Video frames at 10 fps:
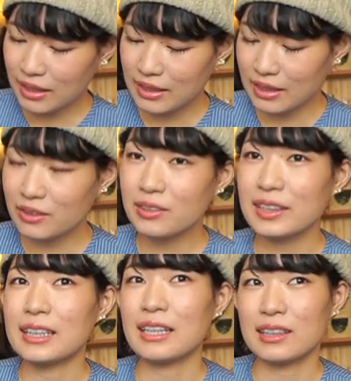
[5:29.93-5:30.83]
あれを
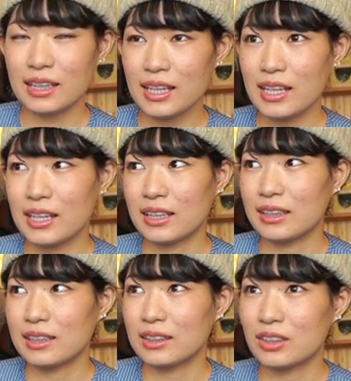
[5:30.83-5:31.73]
入れて
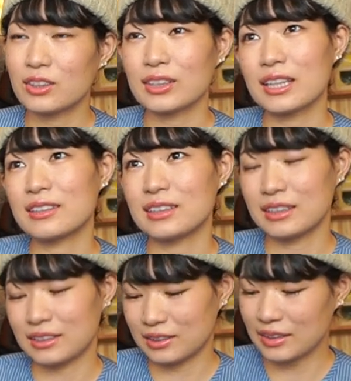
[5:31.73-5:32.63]
とろける
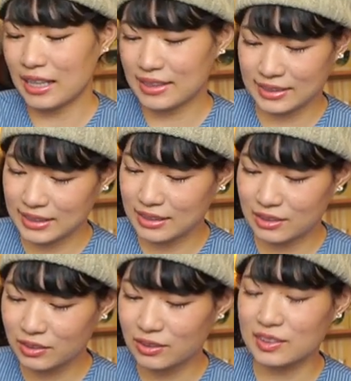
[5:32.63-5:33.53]

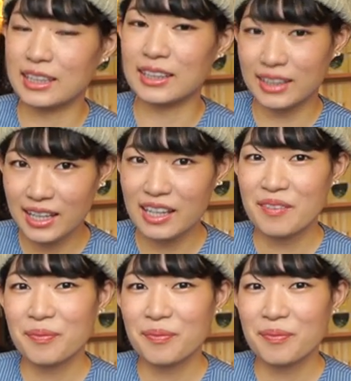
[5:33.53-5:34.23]
チーズスライスチーズをのせて